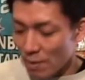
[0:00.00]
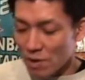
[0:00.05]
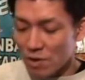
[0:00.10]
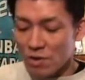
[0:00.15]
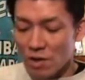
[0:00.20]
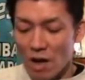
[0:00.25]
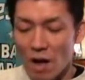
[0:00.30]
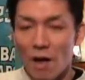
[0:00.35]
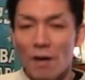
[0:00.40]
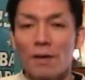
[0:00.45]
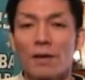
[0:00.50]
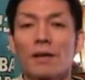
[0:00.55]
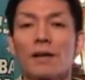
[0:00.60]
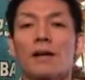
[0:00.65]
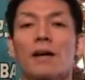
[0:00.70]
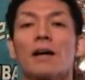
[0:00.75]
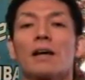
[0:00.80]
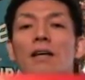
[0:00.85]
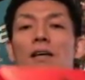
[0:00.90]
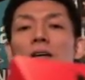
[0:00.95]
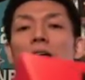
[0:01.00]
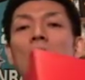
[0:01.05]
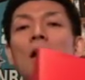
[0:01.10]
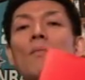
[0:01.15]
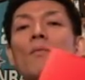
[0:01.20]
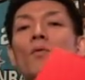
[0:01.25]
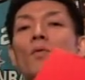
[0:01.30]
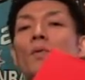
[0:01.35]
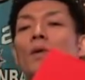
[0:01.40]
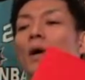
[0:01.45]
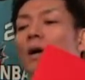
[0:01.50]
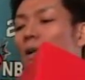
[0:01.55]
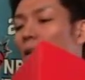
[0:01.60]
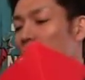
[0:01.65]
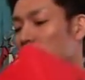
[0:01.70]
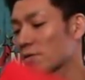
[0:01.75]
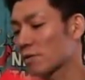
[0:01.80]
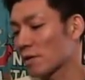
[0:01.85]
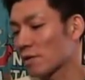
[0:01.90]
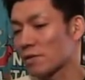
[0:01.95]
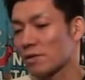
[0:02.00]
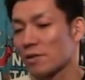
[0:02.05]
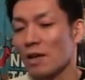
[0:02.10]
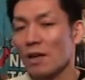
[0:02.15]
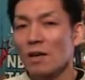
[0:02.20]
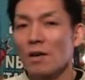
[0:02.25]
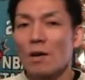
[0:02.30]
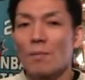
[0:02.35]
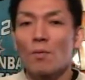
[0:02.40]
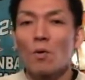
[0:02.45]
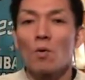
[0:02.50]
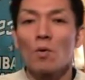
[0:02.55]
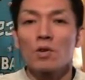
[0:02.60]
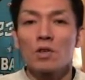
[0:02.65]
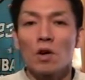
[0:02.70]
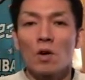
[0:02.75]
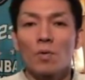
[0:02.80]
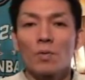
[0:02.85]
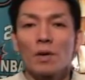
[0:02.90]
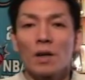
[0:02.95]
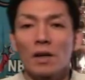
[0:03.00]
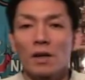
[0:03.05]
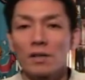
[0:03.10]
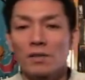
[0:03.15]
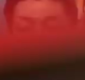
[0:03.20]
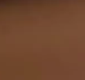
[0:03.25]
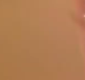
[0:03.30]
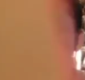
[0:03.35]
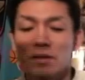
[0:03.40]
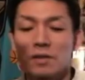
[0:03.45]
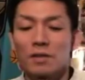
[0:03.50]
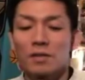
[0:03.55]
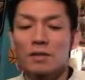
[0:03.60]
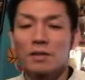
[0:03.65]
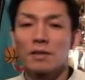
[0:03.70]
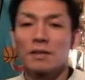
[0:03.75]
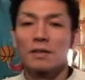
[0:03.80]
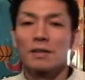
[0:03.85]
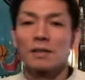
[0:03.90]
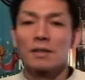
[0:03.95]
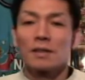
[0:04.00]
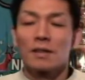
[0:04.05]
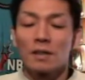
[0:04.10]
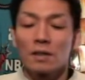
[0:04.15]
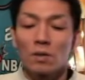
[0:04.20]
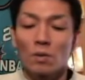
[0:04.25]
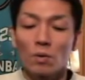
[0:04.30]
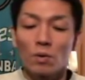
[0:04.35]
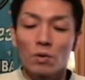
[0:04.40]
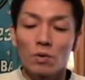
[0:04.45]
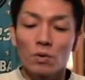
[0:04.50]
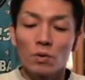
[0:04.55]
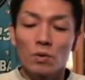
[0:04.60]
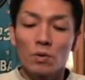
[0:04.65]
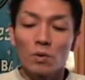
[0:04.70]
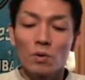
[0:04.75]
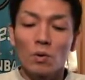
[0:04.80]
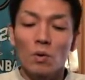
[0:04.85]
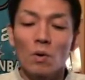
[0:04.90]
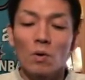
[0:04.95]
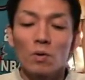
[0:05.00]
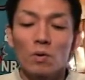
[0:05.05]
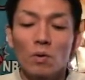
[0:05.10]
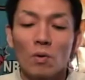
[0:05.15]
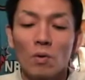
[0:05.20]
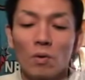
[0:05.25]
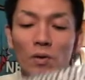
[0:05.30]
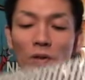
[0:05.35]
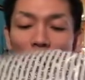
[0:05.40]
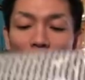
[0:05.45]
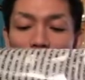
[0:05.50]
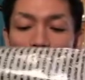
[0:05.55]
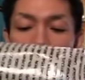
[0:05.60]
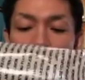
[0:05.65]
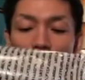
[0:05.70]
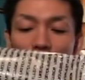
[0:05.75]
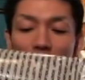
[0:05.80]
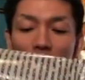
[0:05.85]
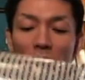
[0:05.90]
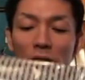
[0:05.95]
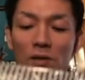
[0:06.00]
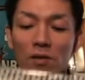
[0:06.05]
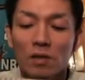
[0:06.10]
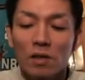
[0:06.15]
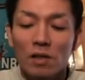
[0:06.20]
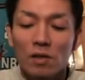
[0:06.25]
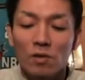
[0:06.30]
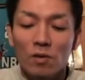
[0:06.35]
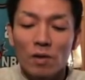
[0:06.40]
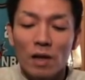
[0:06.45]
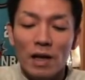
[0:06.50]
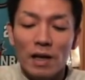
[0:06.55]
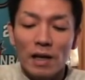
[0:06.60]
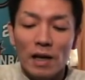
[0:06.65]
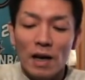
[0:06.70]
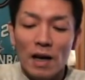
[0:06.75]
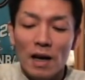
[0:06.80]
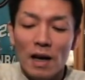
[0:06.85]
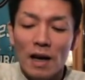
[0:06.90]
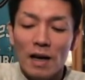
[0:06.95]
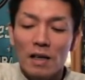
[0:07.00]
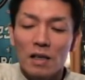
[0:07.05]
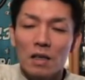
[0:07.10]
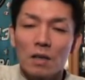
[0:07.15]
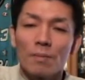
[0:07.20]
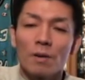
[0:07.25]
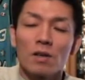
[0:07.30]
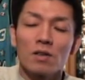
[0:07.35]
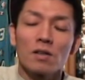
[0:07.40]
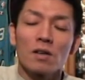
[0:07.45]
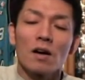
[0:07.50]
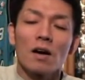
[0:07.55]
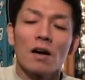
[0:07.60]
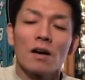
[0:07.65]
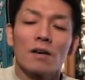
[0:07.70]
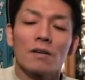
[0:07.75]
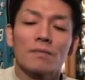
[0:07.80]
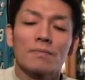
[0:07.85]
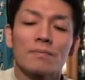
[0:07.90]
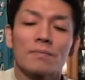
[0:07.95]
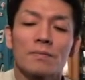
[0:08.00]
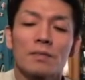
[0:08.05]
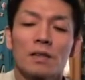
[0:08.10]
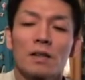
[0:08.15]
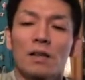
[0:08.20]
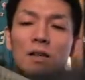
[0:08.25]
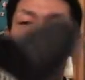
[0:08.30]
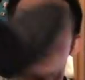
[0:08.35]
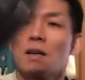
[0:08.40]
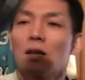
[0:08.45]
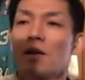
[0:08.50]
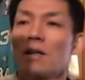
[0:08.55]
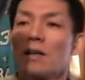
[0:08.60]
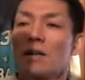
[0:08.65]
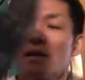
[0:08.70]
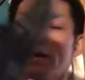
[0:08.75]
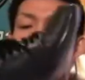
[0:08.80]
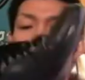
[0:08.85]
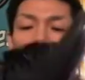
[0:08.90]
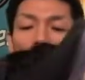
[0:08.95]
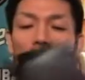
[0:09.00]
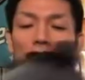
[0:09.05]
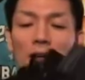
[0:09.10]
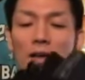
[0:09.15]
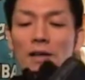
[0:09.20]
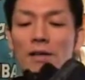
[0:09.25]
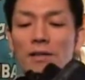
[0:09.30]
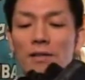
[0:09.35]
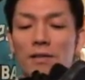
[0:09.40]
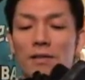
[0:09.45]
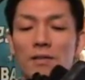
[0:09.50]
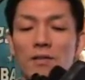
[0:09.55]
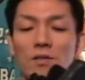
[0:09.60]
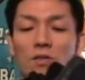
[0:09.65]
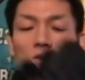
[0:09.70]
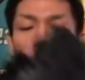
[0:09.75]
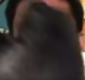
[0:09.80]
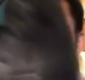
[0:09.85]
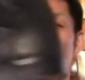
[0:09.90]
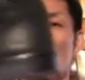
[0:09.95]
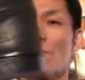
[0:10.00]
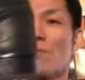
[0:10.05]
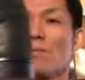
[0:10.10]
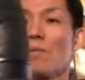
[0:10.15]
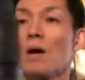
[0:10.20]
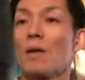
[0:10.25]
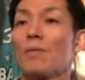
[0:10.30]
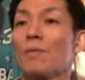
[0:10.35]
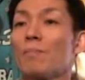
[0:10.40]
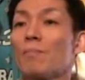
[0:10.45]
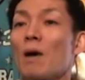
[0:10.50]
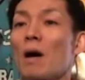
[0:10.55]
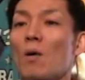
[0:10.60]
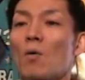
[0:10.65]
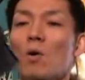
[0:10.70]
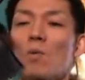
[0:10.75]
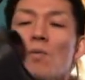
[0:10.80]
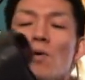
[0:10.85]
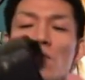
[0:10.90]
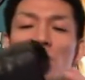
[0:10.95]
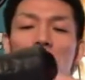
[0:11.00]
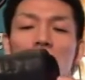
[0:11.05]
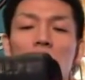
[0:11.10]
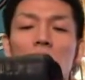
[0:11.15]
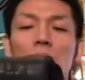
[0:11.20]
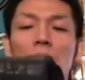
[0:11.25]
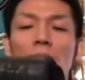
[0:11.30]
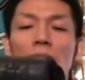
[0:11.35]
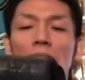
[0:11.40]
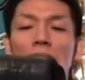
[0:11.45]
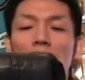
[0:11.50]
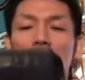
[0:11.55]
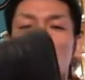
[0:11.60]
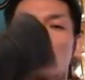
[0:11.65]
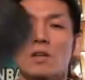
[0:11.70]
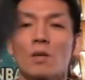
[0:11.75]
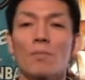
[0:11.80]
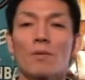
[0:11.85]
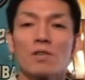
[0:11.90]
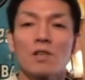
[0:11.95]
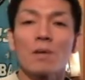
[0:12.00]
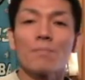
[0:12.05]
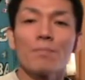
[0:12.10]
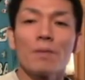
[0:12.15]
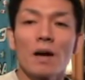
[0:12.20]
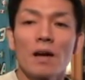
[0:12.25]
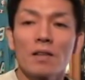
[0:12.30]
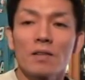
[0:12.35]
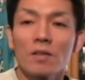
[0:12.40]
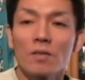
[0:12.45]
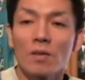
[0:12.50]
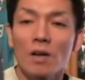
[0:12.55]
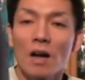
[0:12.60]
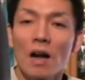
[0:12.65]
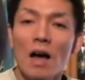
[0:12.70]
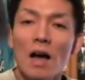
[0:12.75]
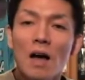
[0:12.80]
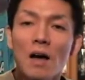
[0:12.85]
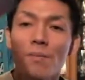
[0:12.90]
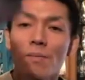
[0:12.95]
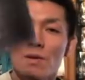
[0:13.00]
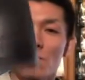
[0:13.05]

ました。はい、あ、もうフィアレスですね。あ、もうこういっちゃおう。フィアレス。ということで、フィアレスシリーズの何かな。はい、来ました。えー、ジョーダンワン。まあこれもズームエアなんですけど、まあジャンプは入ってるから、